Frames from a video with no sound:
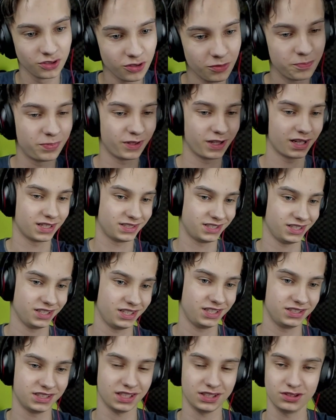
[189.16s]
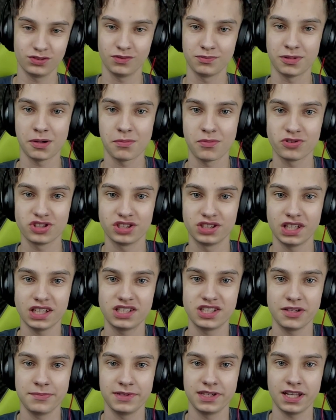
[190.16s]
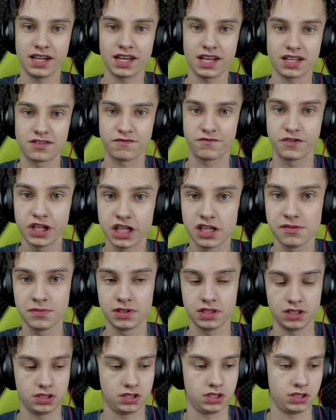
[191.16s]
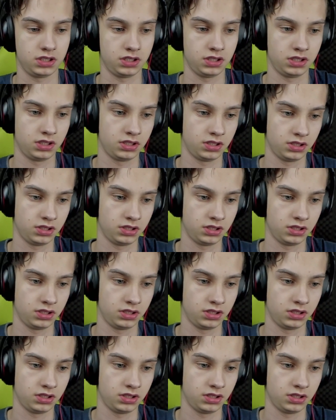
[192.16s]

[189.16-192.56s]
Super, dzięki za suba, może dacie mi nagrać filmik